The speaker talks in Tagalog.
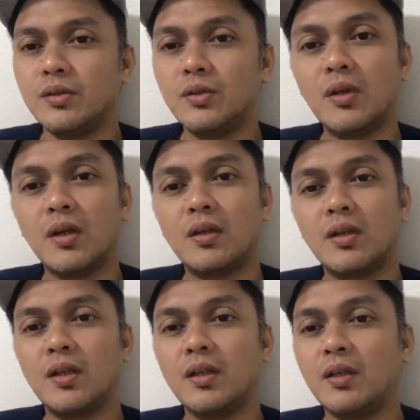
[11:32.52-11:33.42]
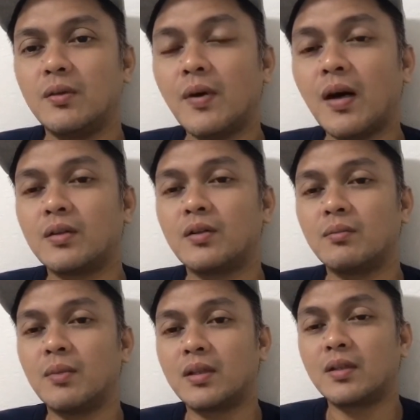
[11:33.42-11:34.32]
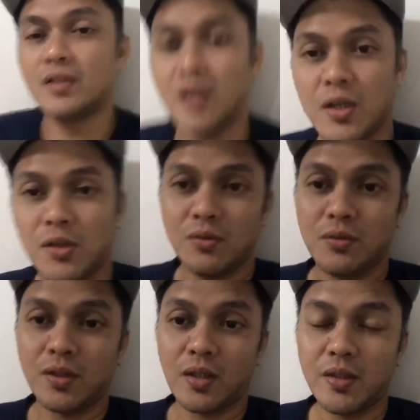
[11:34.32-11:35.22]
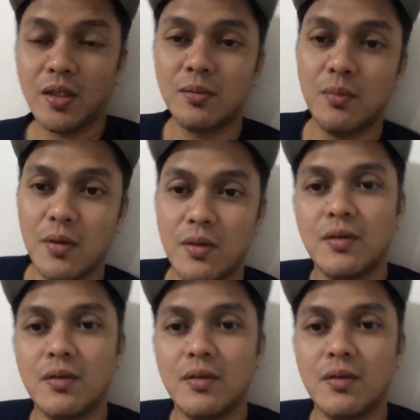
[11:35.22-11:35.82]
yun ang nagiging factor but siya ngayon successful